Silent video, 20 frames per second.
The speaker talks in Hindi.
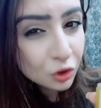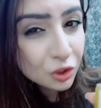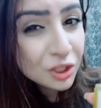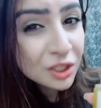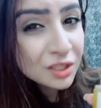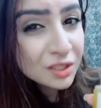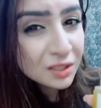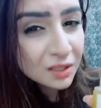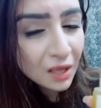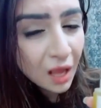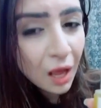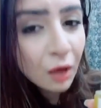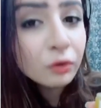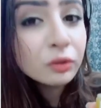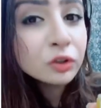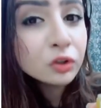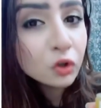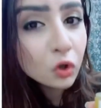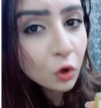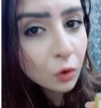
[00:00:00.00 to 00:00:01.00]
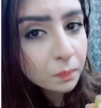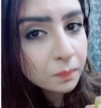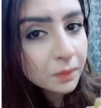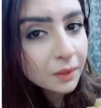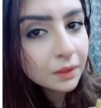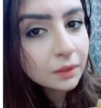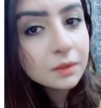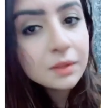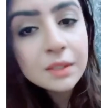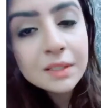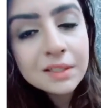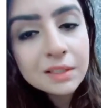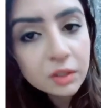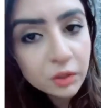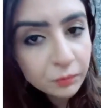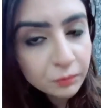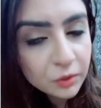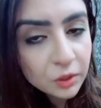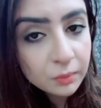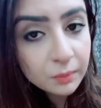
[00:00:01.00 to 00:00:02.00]
डिस्काउंट कोपन
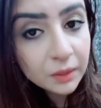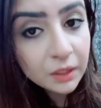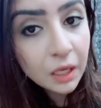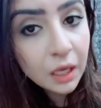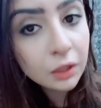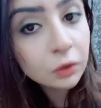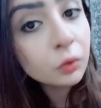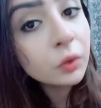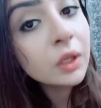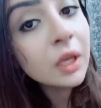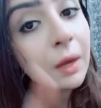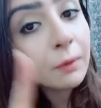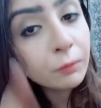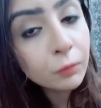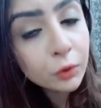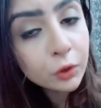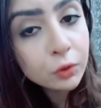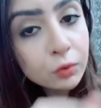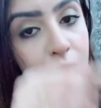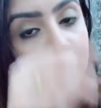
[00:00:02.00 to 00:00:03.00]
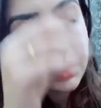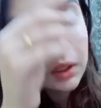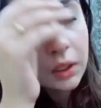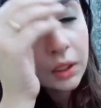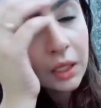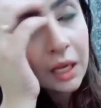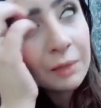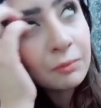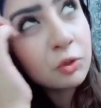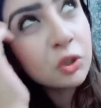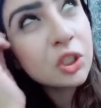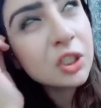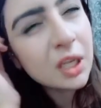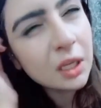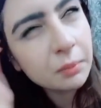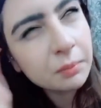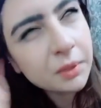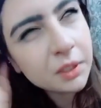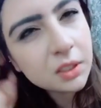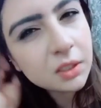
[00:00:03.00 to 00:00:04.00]
डिस्क्रिप्शन में डाल दूंगी आप वो यूज़ करके ऑलमोस्ट
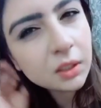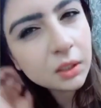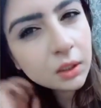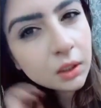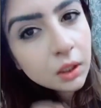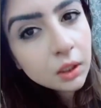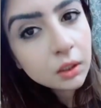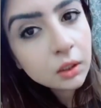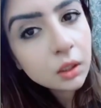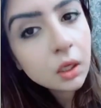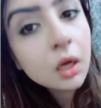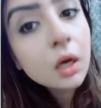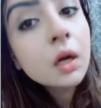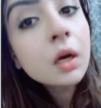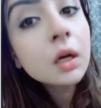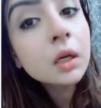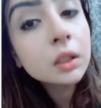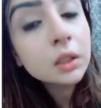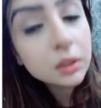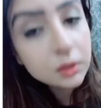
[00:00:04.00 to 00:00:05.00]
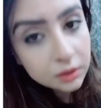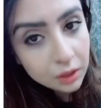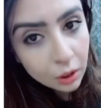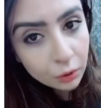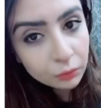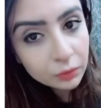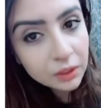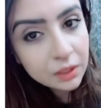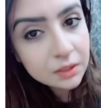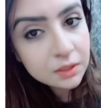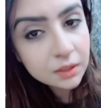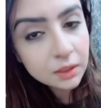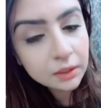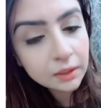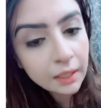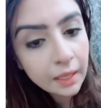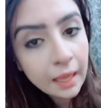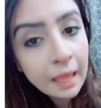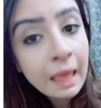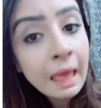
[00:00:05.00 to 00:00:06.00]
टेन परसेंट तक डिस्काउंट ले
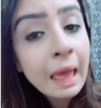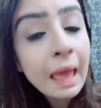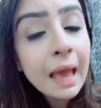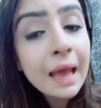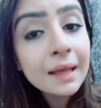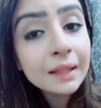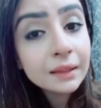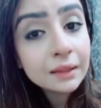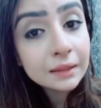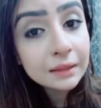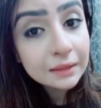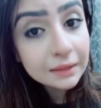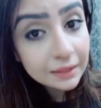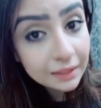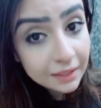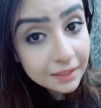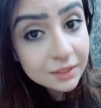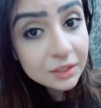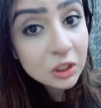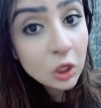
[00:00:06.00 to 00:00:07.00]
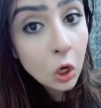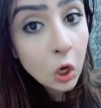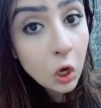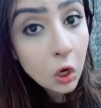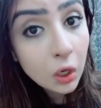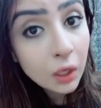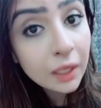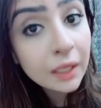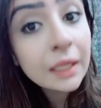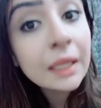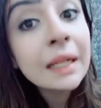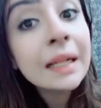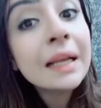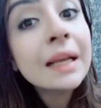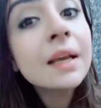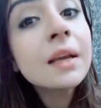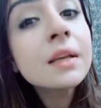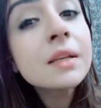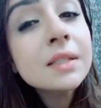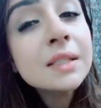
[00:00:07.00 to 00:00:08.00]
सकते हैं एंड दिस ऑयल
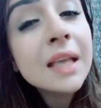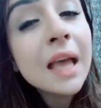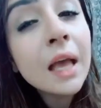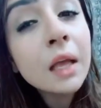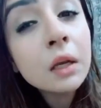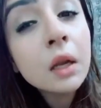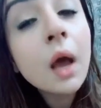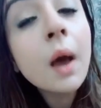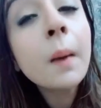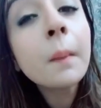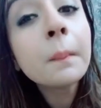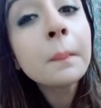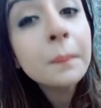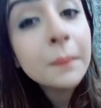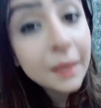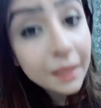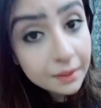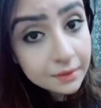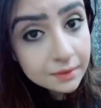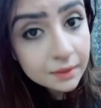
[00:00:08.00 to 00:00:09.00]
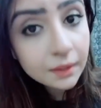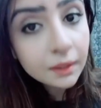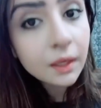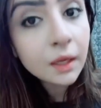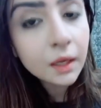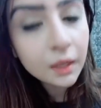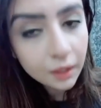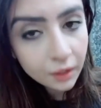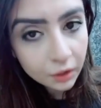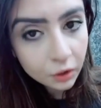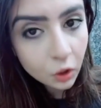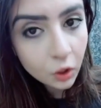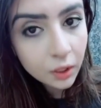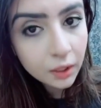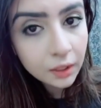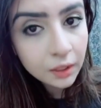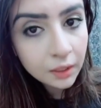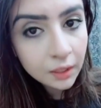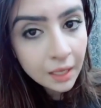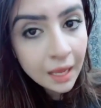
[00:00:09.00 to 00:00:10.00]
इज़ एन अमेजिंग हेयर
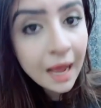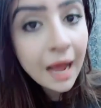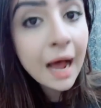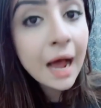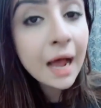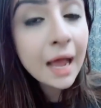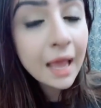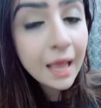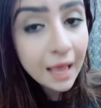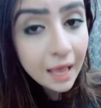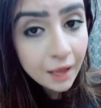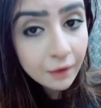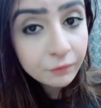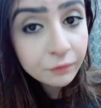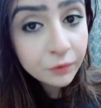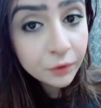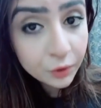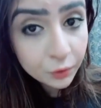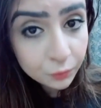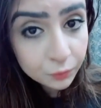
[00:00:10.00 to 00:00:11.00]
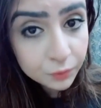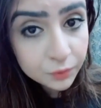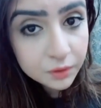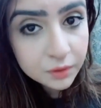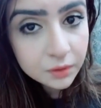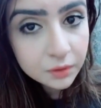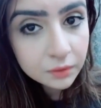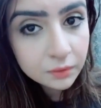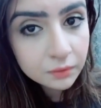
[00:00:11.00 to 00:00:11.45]
ऑयल आई हैव यूज